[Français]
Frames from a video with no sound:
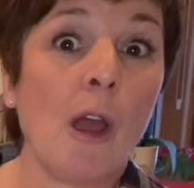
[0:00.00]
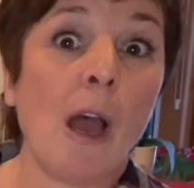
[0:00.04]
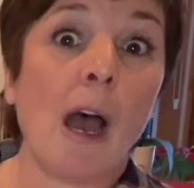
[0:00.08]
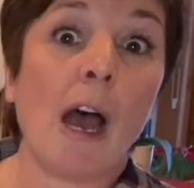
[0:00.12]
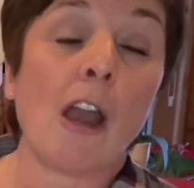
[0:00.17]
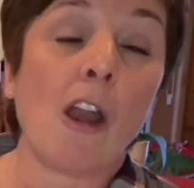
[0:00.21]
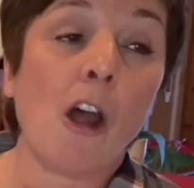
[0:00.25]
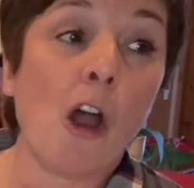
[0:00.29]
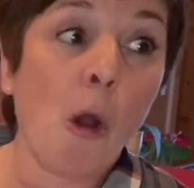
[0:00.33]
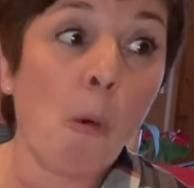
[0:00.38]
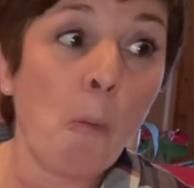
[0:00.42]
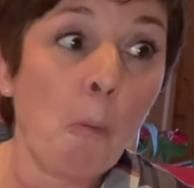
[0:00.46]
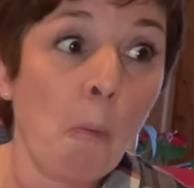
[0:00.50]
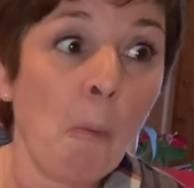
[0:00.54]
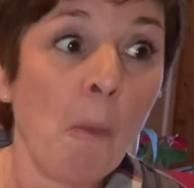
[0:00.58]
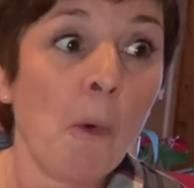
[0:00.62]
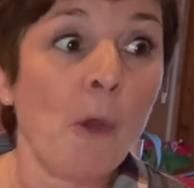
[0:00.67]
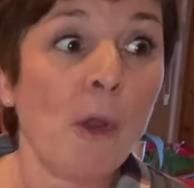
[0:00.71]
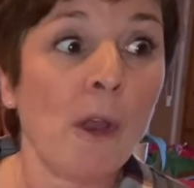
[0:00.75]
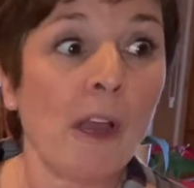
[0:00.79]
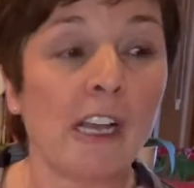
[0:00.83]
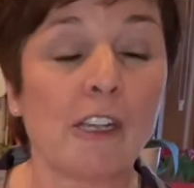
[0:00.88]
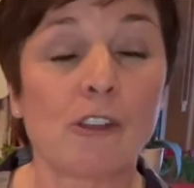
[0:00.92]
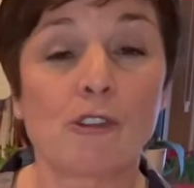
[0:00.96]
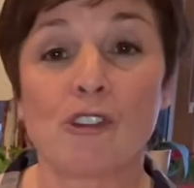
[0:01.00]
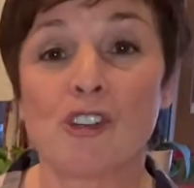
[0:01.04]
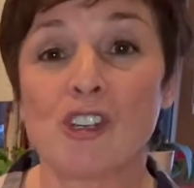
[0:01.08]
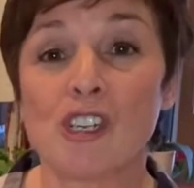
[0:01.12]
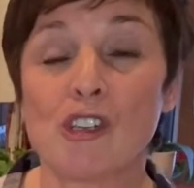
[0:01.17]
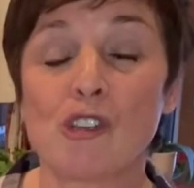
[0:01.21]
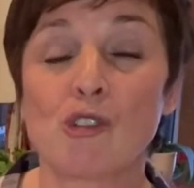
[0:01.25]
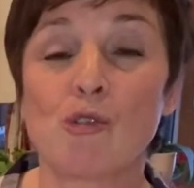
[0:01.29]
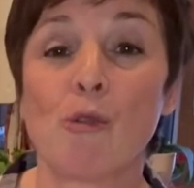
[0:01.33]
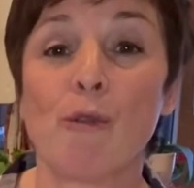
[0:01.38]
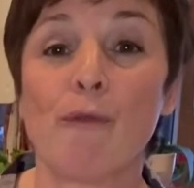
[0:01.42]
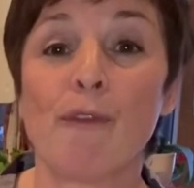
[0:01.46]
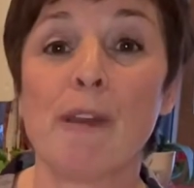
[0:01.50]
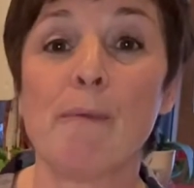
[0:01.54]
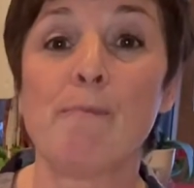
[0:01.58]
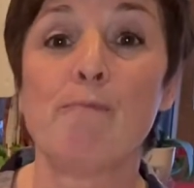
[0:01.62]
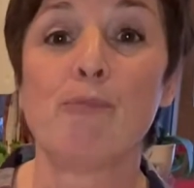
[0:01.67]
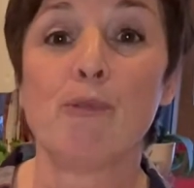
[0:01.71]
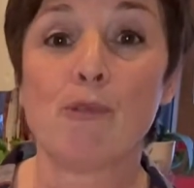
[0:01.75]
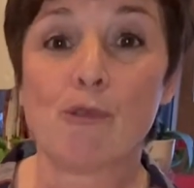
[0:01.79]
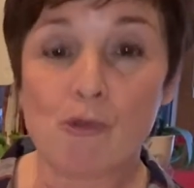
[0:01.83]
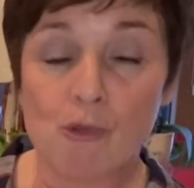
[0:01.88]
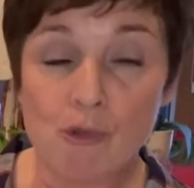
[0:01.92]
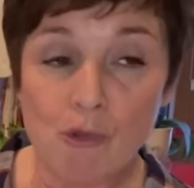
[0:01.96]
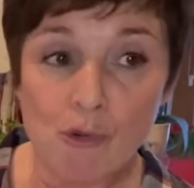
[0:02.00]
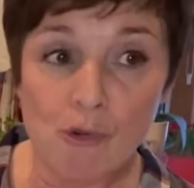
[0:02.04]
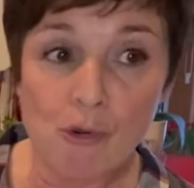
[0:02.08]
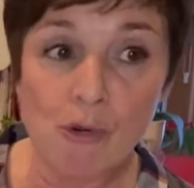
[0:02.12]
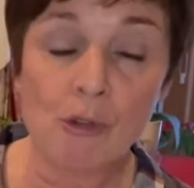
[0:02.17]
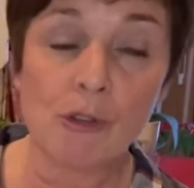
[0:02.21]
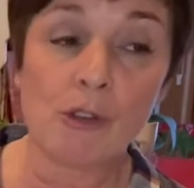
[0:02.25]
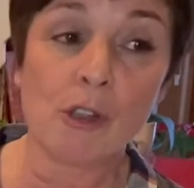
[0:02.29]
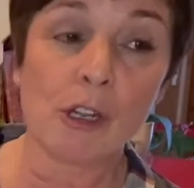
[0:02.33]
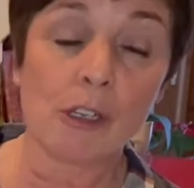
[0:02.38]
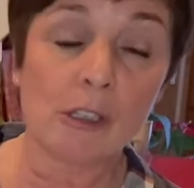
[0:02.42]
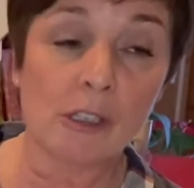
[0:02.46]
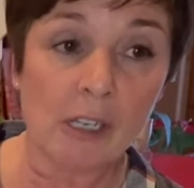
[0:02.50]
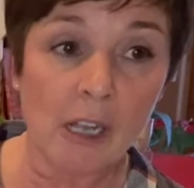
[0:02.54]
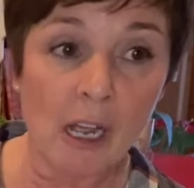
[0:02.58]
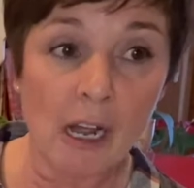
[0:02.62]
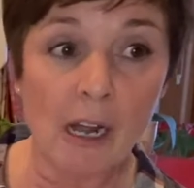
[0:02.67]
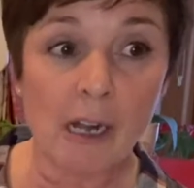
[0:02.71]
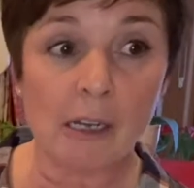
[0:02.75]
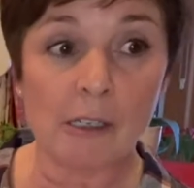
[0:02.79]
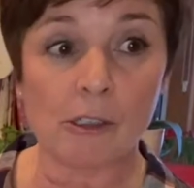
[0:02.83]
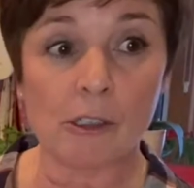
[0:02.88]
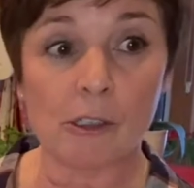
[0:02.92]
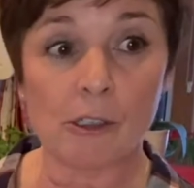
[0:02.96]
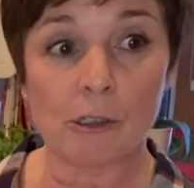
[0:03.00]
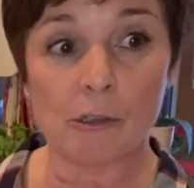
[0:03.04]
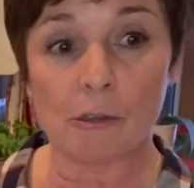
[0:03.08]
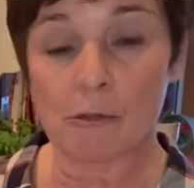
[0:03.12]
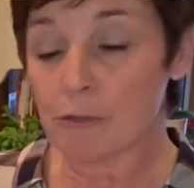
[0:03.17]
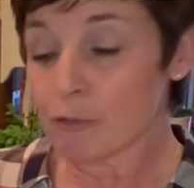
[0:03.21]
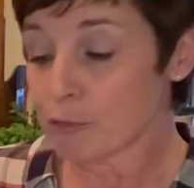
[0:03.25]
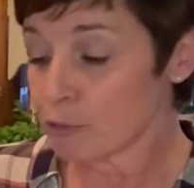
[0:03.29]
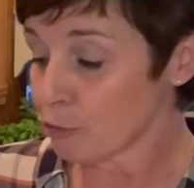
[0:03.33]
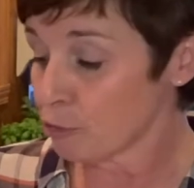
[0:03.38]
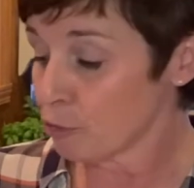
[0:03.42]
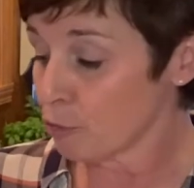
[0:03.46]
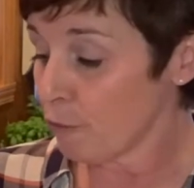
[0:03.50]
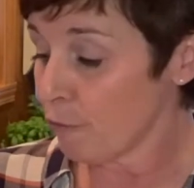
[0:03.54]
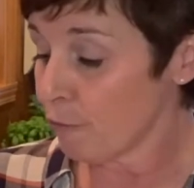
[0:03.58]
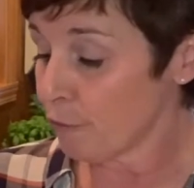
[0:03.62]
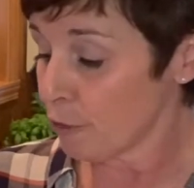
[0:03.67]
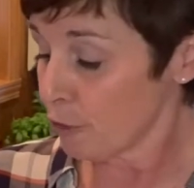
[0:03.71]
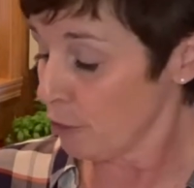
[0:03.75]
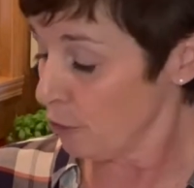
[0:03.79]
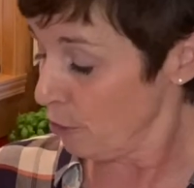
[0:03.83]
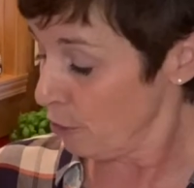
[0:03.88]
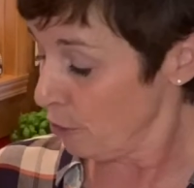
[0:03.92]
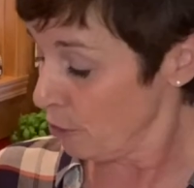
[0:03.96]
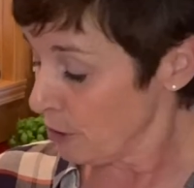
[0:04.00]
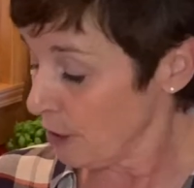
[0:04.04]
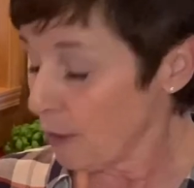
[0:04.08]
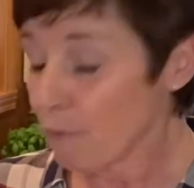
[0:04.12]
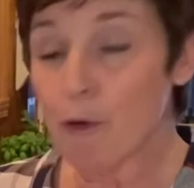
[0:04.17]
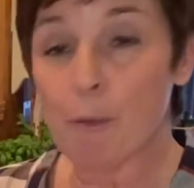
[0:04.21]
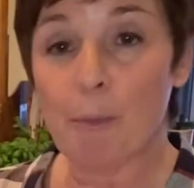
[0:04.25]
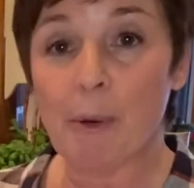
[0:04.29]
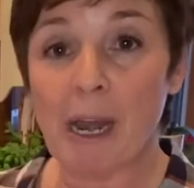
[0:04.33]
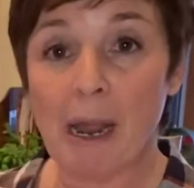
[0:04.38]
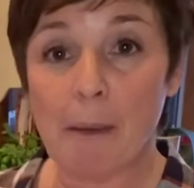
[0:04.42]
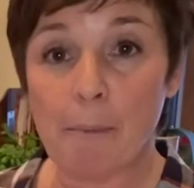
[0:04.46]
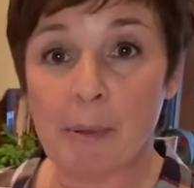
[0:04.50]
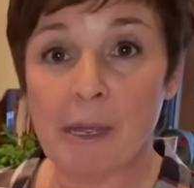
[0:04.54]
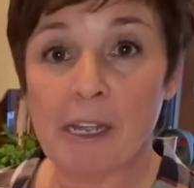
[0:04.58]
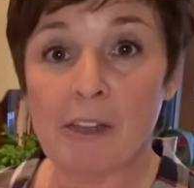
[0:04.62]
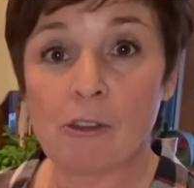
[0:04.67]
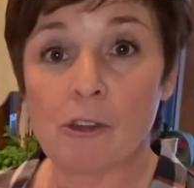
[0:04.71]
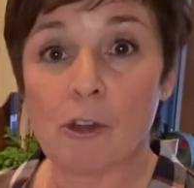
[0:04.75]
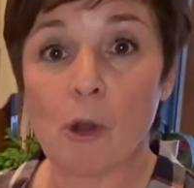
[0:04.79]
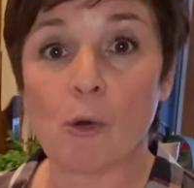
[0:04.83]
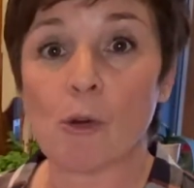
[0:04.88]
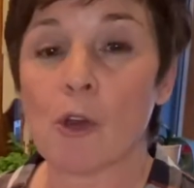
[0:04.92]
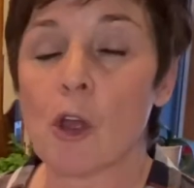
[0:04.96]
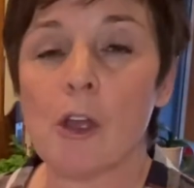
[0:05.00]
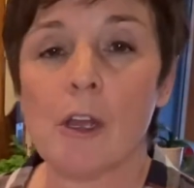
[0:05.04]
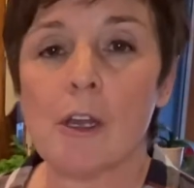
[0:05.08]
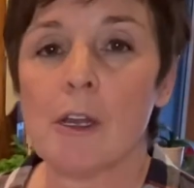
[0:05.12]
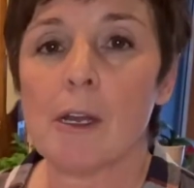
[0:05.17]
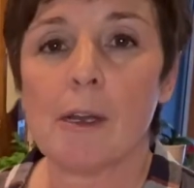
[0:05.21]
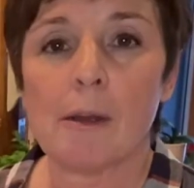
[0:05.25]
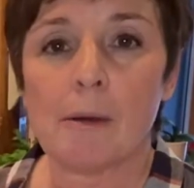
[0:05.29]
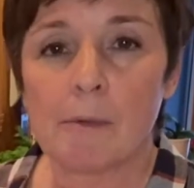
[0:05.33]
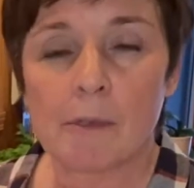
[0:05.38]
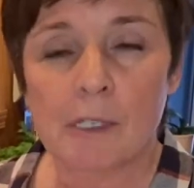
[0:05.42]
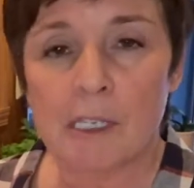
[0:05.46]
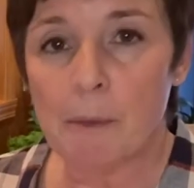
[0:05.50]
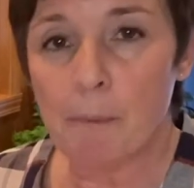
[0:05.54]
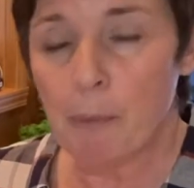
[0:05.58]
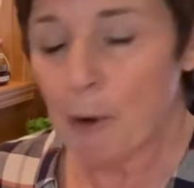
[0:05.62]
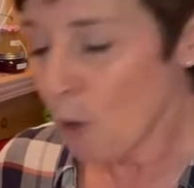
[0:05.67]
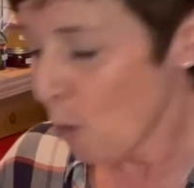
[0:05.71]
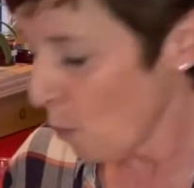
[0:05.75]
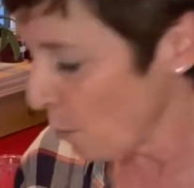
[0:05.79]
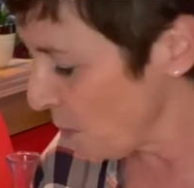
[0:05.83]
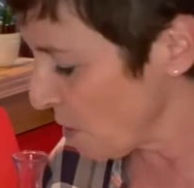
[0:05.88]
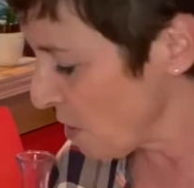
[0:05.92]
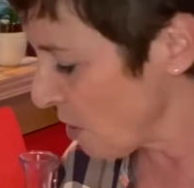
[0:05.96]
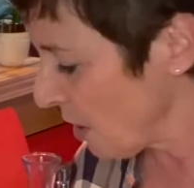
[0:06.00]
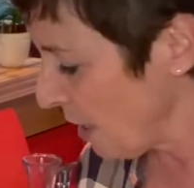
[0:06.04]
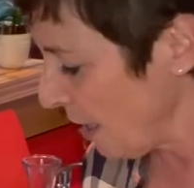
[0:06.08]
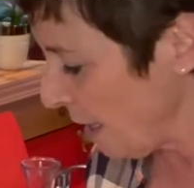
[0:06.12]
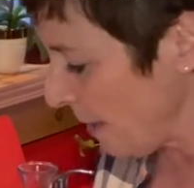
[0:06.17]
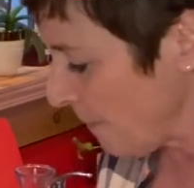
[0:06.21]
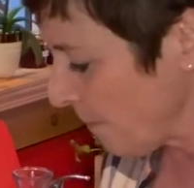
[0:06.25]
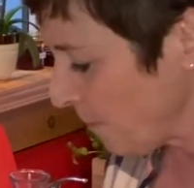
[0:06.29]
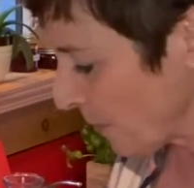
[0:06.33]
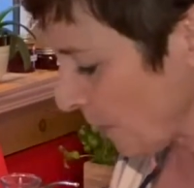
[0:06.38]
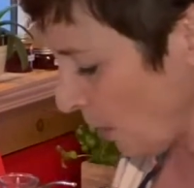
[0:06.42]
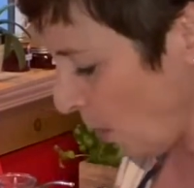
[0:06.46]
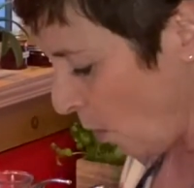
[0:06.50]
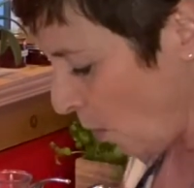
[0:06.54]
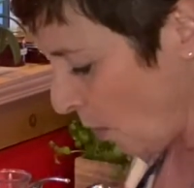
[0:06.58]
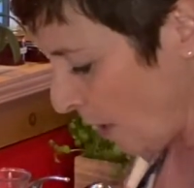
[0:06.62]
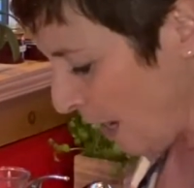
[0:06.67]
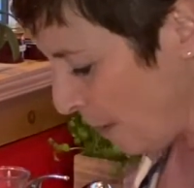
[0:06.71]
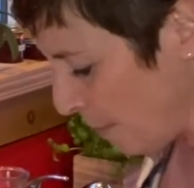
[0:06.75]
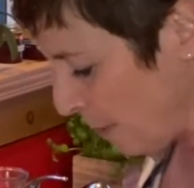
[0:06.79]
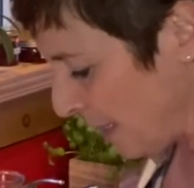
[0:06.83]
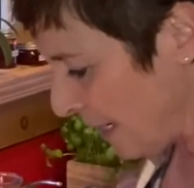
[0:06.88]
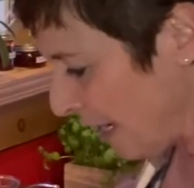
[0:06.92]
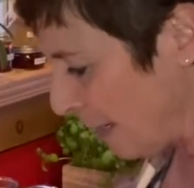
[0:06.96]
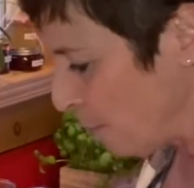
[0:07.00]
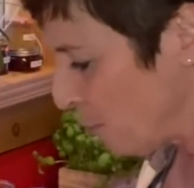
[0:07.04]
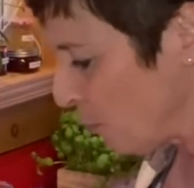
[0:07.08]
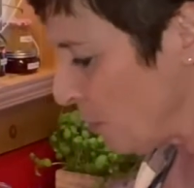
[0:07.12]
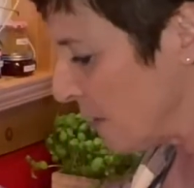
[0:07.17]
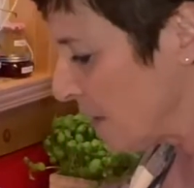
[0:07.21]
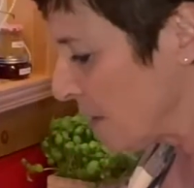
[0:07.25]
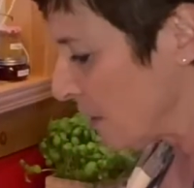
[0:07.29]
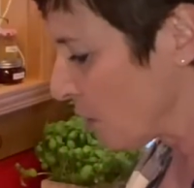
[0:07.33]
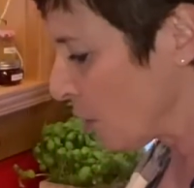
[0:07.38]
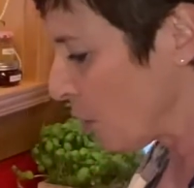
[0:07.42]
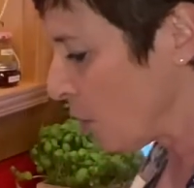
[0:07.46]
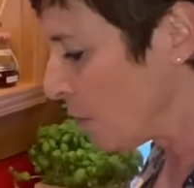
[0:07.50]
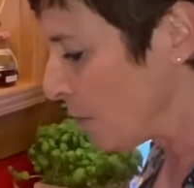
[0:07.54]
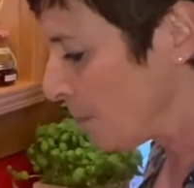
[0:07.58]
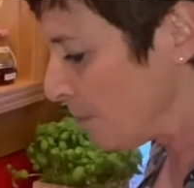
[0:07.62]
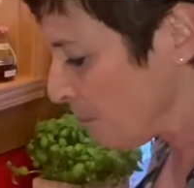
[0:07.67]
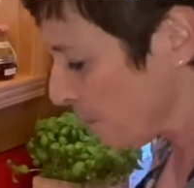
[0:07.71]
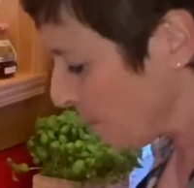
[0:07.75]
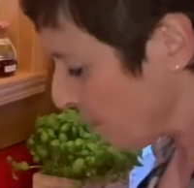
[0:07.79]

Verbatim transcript: Alors, est-ce que j'ai sauvé beaucoup de temps? je trouve que ça vaut pas la peine, donc c'est pas compliqué. On l'amène à ébullition.